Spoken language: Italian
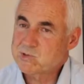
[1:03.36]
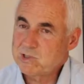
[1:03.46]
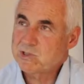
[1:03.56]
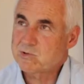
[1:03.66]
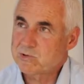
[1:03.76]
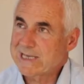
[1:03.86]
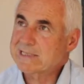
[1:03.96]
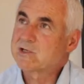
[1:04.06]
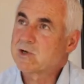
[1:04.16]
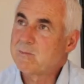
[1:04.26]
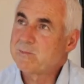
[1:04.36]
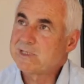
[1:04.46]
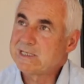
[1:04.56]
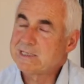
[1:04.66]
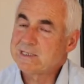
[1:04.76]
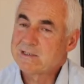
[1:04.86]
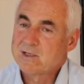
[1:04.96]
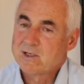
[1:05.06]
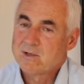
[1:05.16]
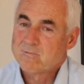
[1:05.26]
e devo dire che ne sono
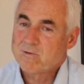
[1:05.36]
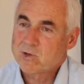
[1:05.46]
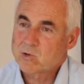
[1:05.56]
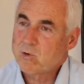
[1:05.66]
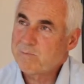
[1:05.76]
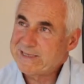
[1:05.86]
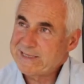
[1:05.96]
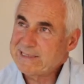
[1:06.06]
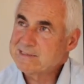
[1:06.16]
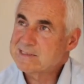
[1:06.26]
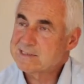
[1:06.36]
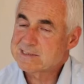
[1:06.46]
rimasto subito colpito.